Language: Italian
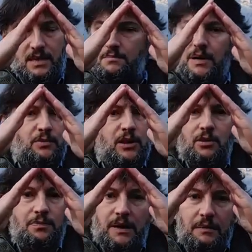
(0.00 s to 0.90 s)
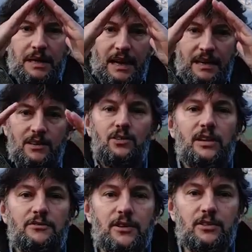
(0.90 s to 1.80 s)
Ma il modello piramidale non
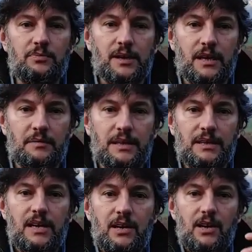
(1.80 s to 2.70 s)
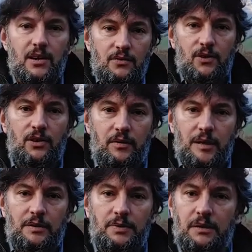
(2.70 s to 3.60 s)
è fatto piramide. Voi lo
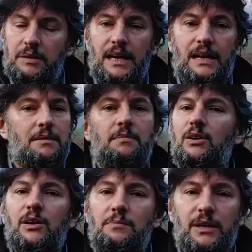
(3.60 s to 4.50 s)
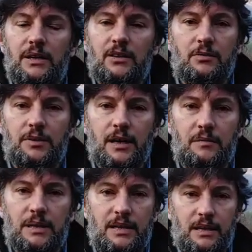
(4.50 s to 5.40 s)
chiamate piramidale, ma non è per niente
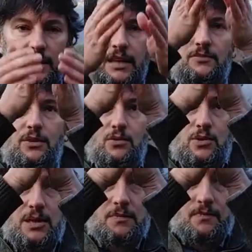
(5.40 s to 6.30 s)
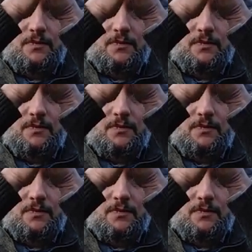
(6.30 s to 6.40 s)
piramide. In realtà è fatto così.